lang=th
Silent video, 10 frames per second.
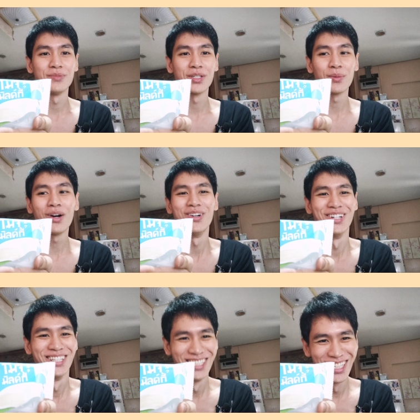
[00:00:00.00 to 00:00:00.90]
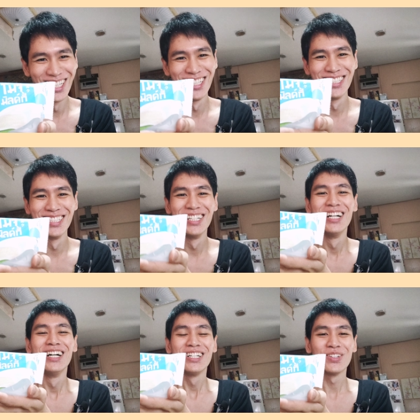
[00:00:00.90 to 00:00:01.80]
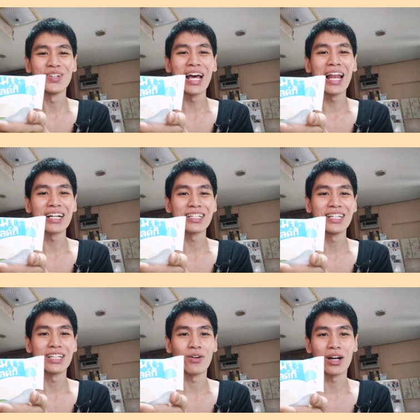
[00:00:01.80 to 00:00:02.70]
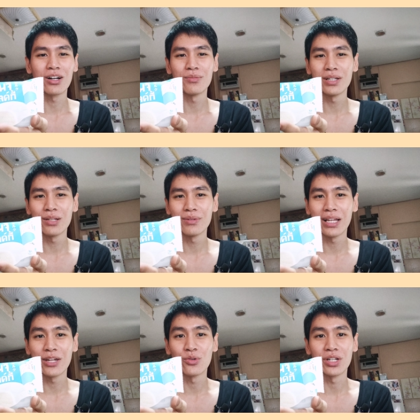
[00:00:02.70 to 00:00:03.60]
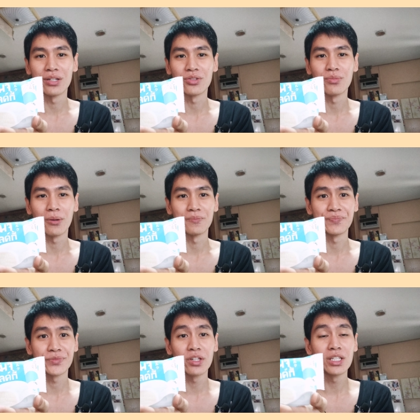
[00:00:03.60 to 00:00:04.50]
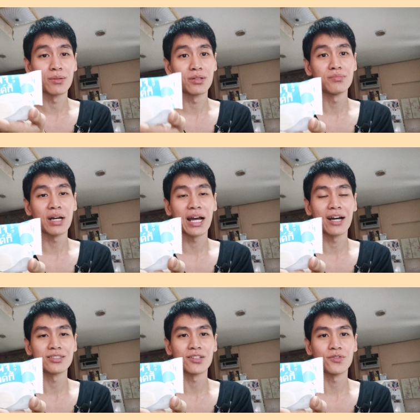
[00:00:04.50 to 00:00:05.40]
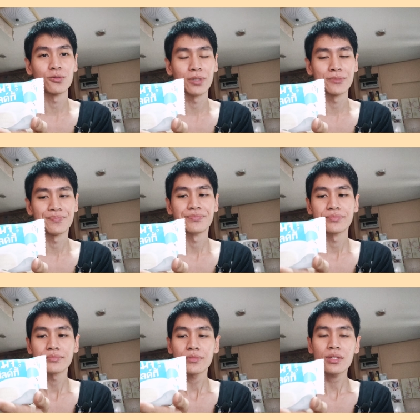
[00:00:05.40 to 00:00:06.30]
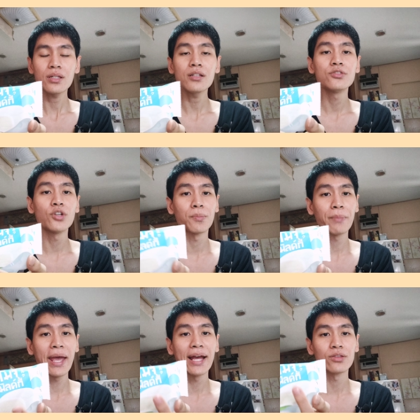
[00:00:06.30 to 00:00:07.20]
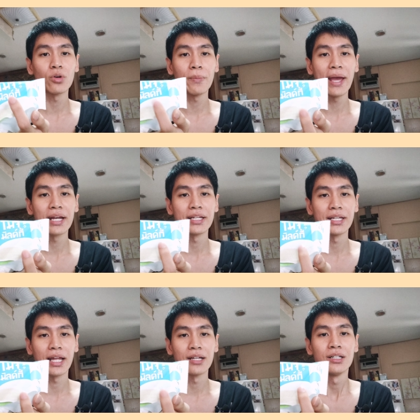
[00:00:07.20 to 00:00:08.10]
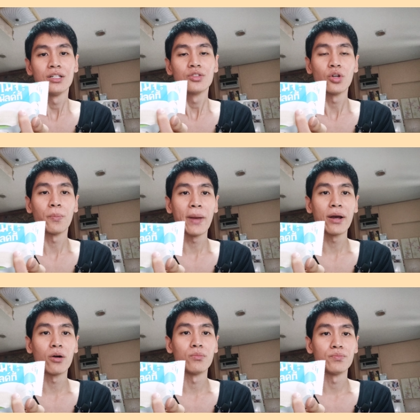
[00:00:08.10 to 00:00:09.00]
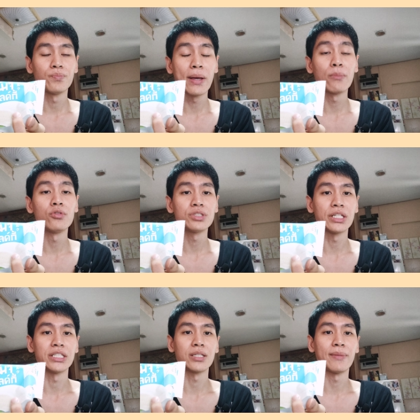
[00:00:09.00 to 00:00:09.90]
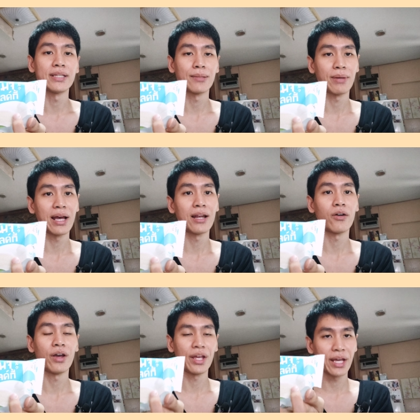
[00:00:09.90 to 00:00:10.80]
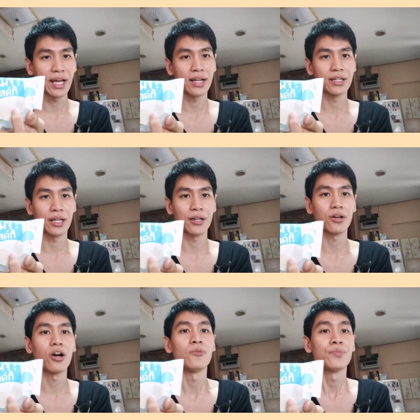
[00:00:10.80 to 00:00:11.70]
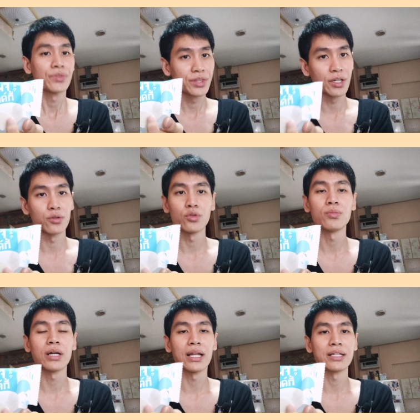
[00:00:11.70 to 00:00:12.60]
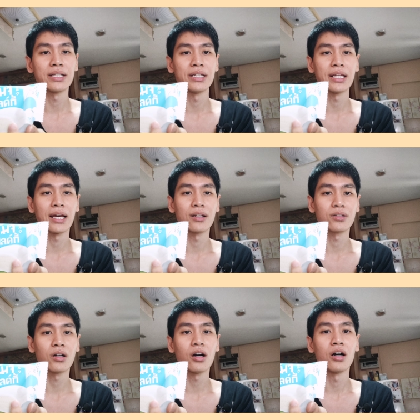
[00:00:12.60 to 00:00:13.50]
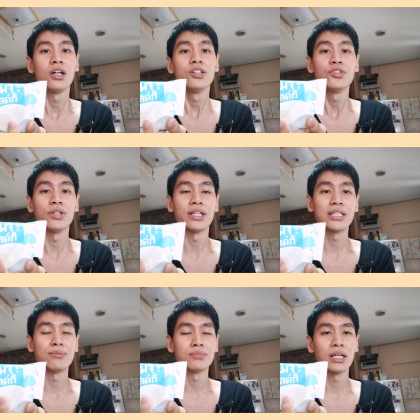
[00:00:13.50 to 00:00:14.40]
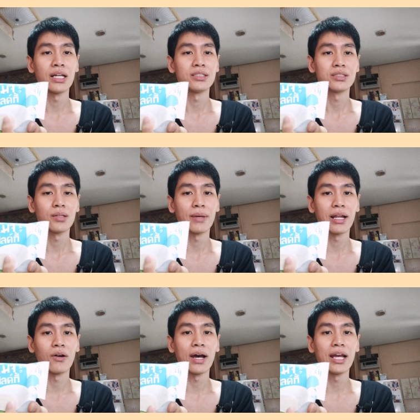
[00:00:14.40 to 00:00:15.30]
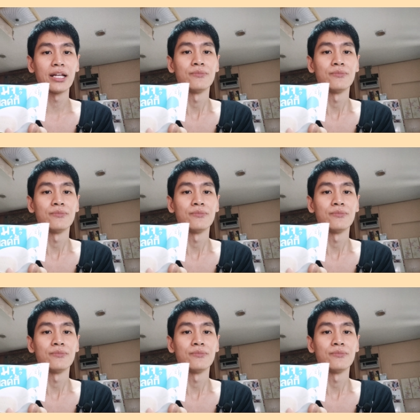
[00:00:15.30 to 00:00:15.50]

มินิมอลดูน่ารักดีแต่ว่าก็ไม่ได้มีอะไรโดดเด่น จนแบบต้องหยิบขึ้นมาเข้าใจฟิลไหมส่วนแป้งตัวแป้งนี้นะตัวแป้งของแป้งโมจิใช่ไหมเต็ม5เราให้5เลยนะก็เหนียวนุ่มกำลังดีนะ ก็ส่วนไอติมใช่ไหมเราให้